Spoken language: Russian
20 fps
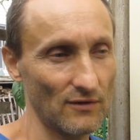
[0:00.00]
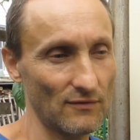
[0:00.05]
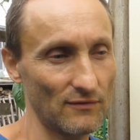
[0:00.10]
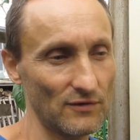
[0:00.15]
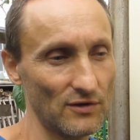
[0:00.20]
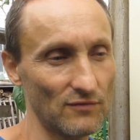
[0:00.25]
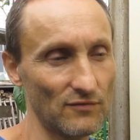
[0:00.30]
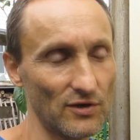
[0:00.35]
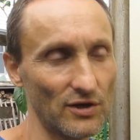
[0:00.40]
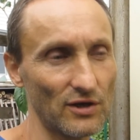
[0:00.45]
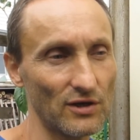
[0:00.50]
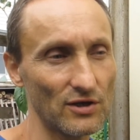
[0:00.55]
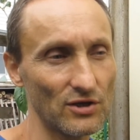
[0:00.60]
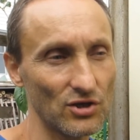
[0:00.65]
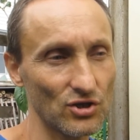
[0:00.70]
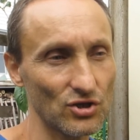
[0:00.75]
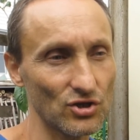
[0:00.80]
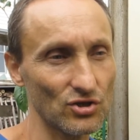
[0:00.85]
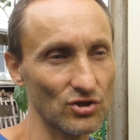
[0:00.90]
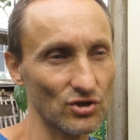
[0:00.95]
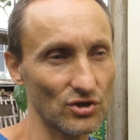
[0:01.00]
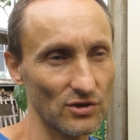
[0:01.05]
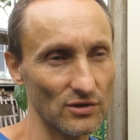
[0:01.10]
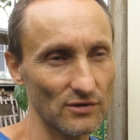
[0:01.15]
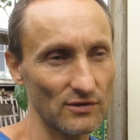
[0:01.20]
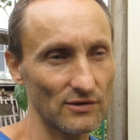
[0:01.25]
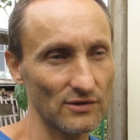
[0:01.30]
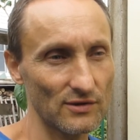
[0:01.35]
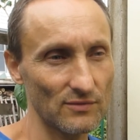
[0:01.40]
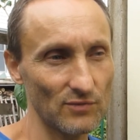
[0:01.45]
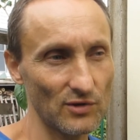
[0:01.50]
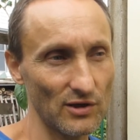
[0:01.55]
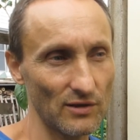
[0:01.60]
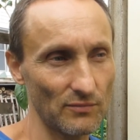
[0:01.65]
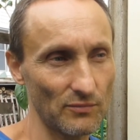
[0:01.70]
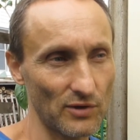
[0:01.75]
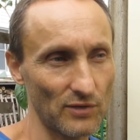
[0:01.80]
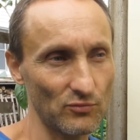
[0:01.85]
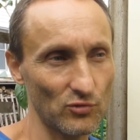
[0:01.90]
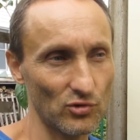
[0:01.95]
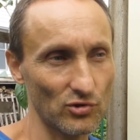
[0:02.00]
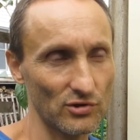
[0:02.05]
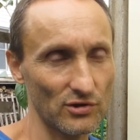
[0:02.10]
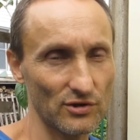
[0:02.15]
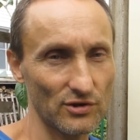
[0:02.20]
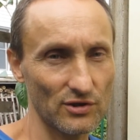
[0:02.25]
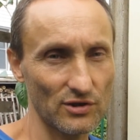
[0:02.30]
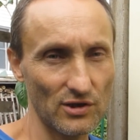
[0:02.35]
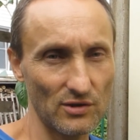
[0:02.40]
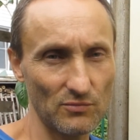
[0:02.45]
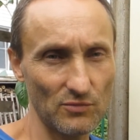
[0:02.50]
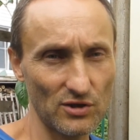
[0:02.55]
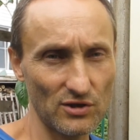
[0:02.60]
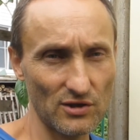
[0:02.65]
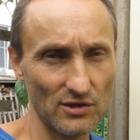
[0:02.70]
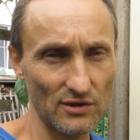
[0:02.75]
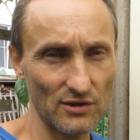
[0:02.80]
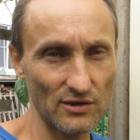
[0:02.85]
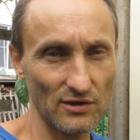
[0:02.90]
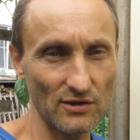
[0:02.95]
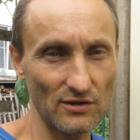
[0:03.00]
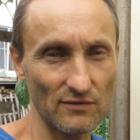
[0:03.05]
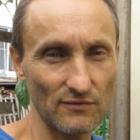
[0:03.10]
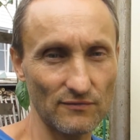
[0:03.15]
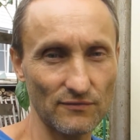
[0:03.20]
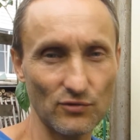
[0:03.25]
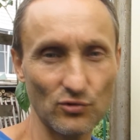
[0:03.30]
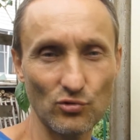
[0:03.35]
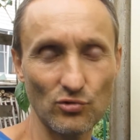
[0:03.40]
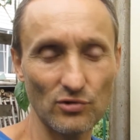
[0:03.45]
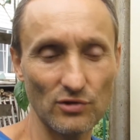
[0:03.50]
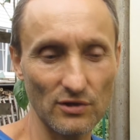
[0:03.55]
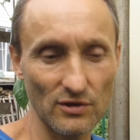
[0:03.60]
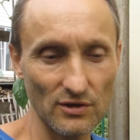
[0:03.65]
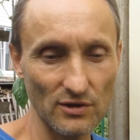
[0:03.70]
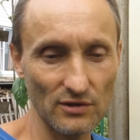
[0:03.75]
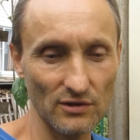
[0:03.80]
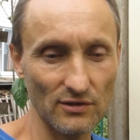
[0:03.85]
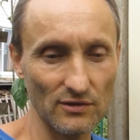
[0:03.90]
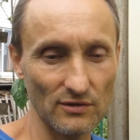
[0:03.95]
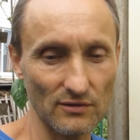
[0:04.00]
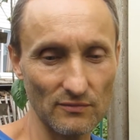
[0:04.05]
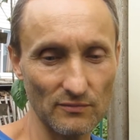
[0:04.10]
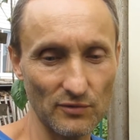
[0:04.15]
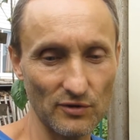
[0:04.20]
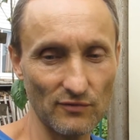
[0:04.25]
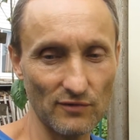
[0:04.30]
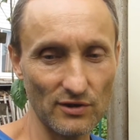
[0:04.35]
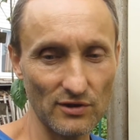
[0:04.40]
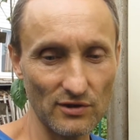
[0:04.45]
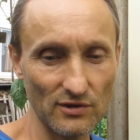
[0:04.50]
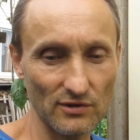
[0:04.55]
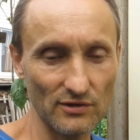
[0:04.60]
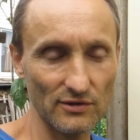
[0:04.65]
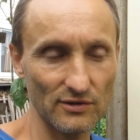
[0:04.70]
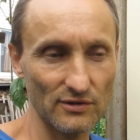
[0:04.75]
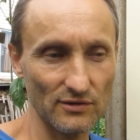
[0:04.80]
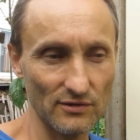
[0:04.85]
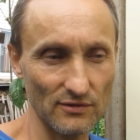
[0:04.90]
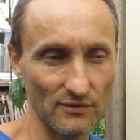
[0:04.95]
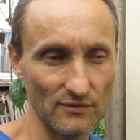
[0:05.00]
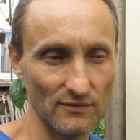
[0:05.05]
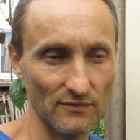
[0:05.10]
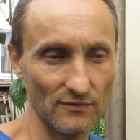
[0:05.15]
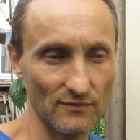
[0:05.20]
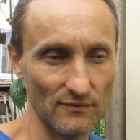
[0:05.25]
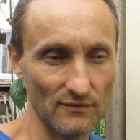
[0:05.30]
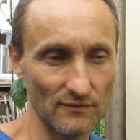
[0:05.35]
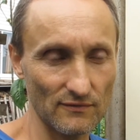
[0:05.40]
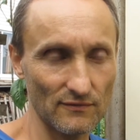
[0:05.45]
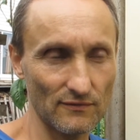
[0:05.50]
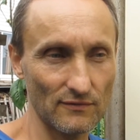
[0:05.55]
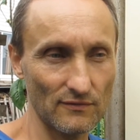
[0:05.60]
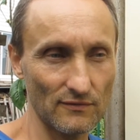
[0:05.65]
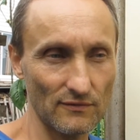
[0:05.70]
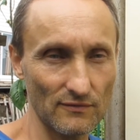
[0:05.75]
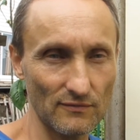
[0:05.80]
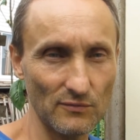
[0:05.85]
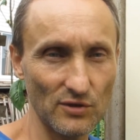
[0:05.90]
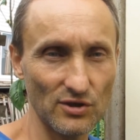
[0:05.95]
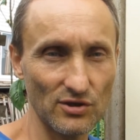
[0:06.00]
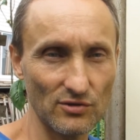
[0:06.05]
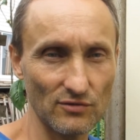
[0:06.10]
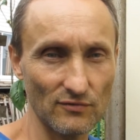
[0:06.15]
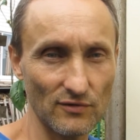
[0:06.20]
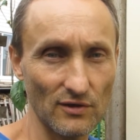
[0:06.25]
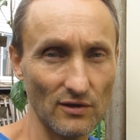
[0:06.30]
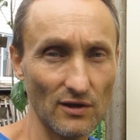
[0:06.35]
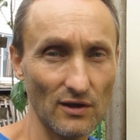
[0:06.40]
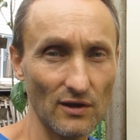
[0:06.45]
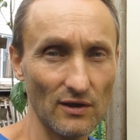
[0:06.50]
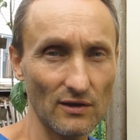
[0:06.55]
В январе, конечно же, земля промерзла на 3 метра, и все это дело превратилось э, в месиво.